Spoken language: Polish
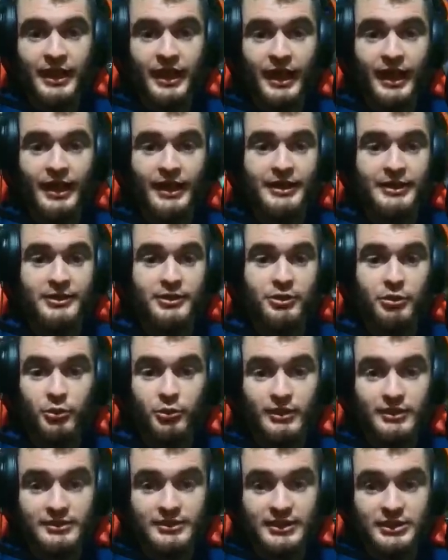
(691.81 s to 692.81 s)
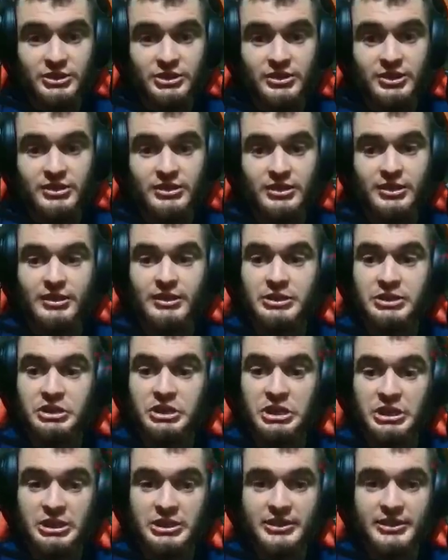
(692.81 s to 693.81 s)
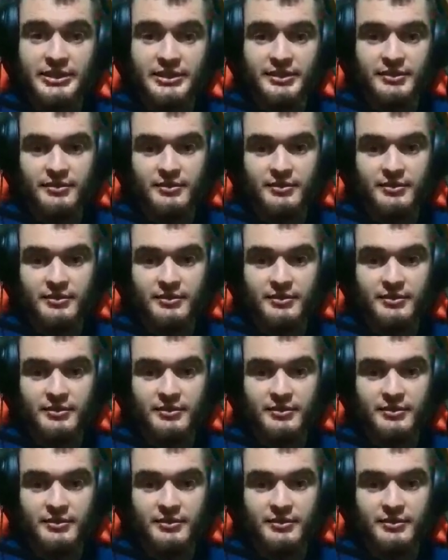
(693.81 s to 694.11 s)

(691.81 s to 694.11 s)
ale QSS nigdy